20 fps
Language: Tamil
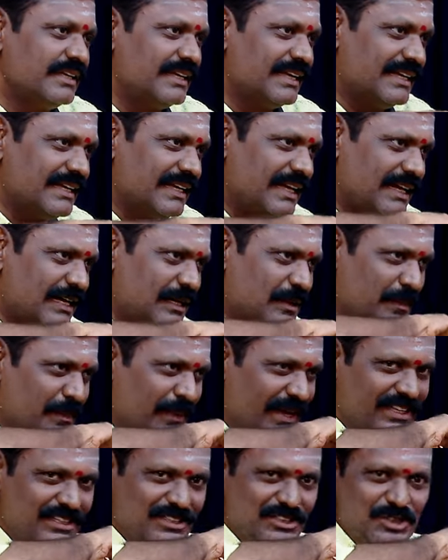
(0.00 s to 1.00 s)
என்னென்ன
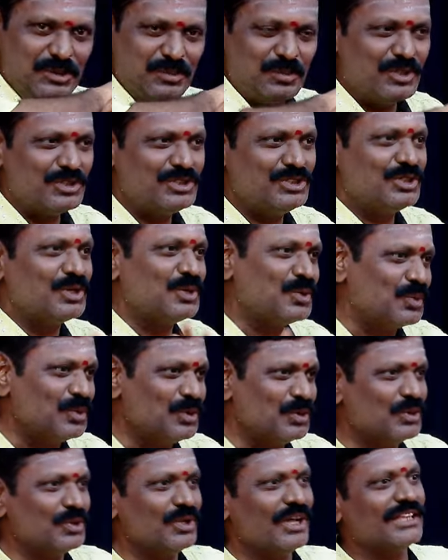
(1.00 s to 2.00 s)
பயிற்சி முயற்சிகள்
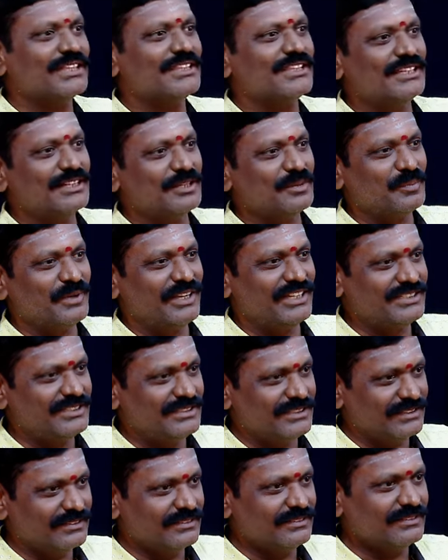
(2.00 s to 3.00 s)
கொடுக்குதோ அத்தனை
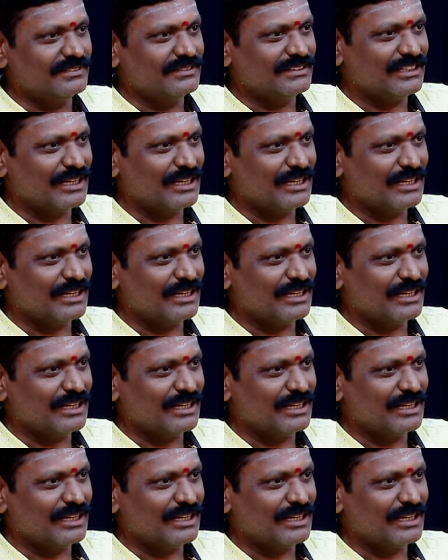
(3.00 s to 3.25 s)
முயற்சியும்